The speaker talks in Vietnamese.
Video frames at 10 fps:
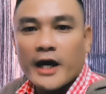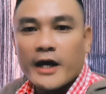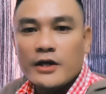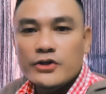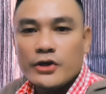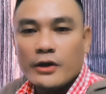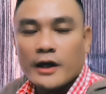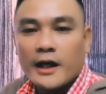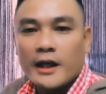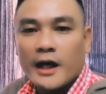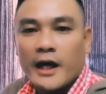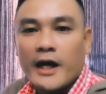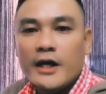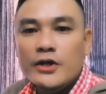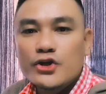Edu hay là
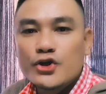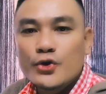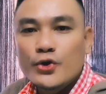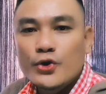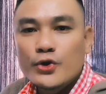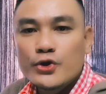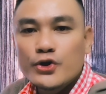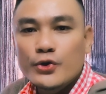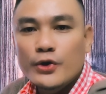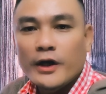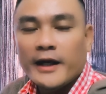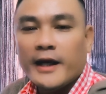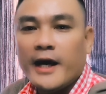education,